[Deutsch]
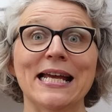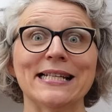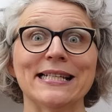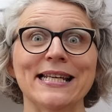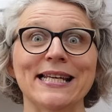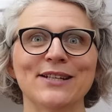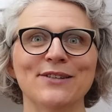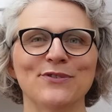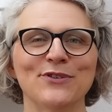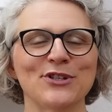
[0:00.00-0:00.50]

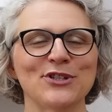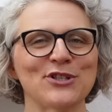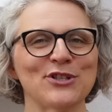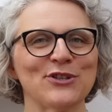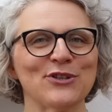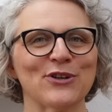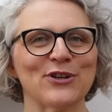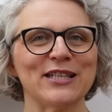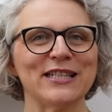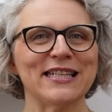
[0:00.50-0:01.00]
Dann wünsche
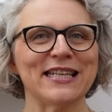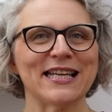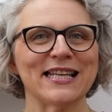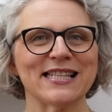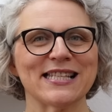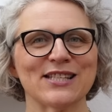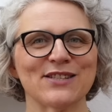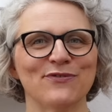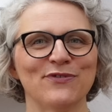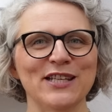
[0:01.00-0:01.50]
ich euch
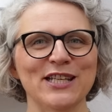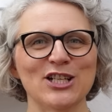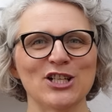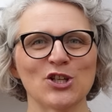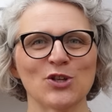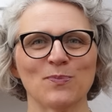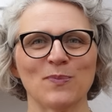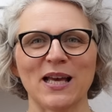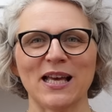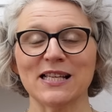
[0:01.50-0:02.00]
jetzt viel
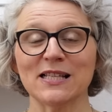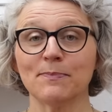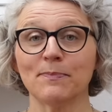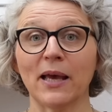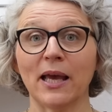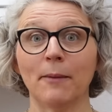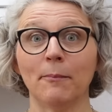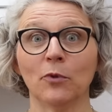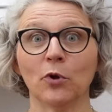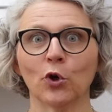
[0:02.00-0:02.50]
Spaß
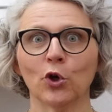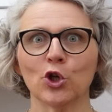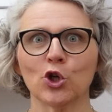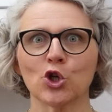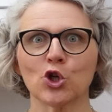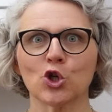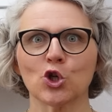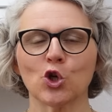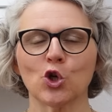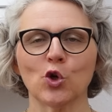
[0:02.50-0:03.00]
beim
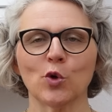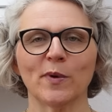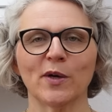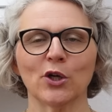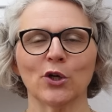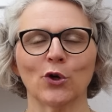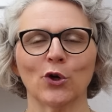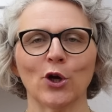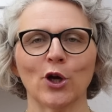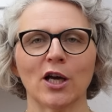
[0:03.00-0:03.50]

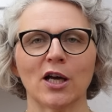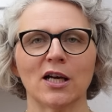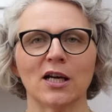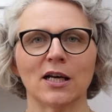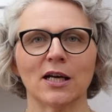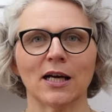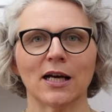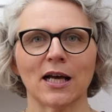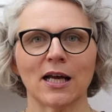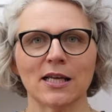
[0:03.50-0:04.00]
Durchstöbern
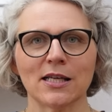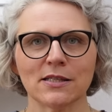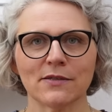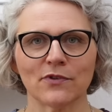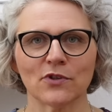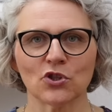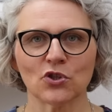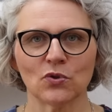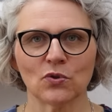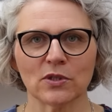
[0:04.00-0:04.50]
eurer
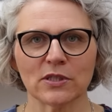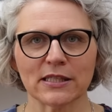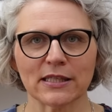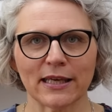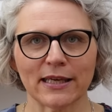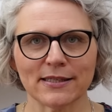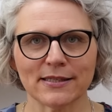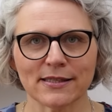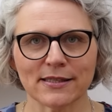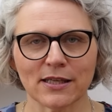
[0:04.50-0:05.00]

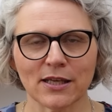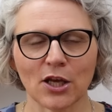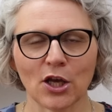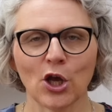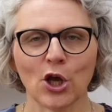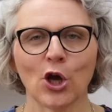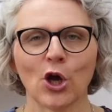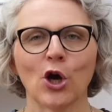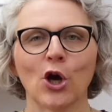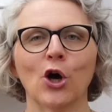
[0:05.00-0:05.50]
Reißverschlussreste
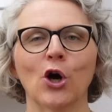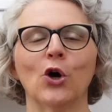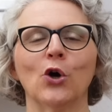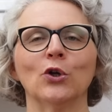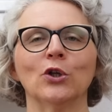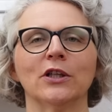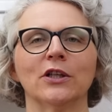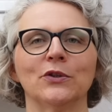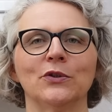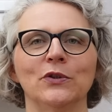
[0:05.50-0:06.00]

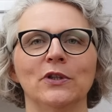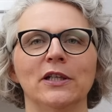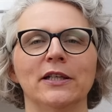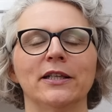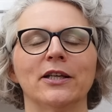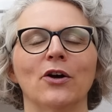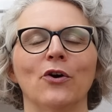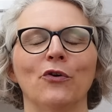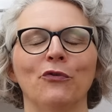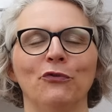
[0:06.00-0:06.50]
und
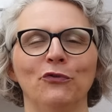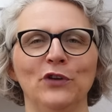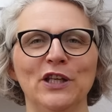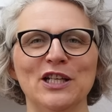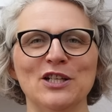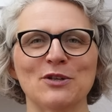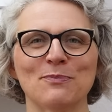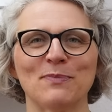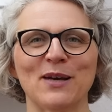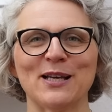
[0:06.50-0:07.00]
natürlich auch
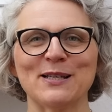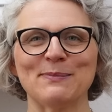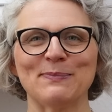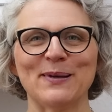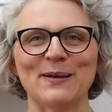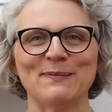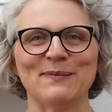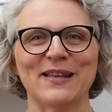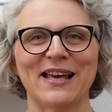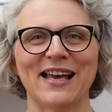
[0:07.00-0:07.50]
viel Spaß
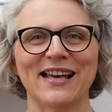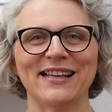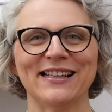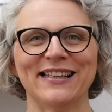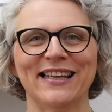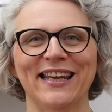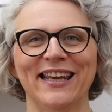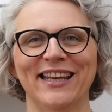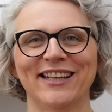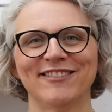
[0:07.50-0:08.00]
beim
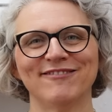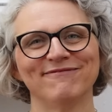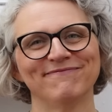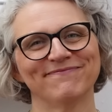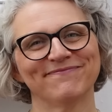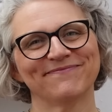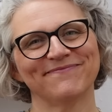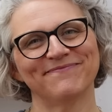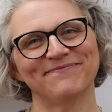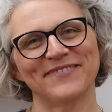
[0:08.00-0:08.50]
Nachnähen.
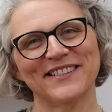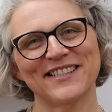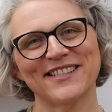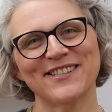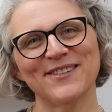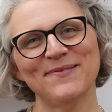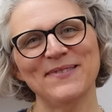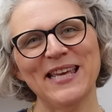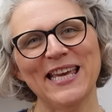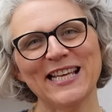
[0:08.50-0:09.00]
Bis
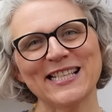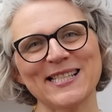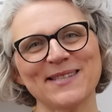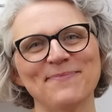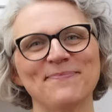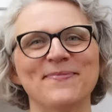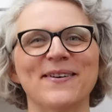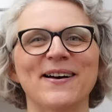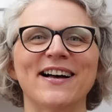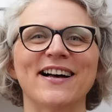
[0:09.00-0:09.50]
zum
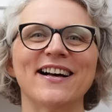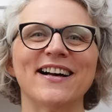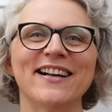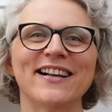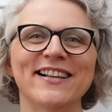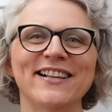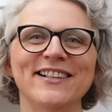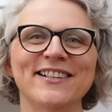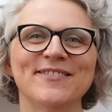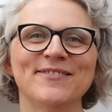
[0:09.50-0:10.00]
nächsten
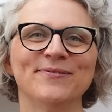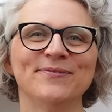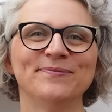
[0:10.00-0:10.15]
Mal!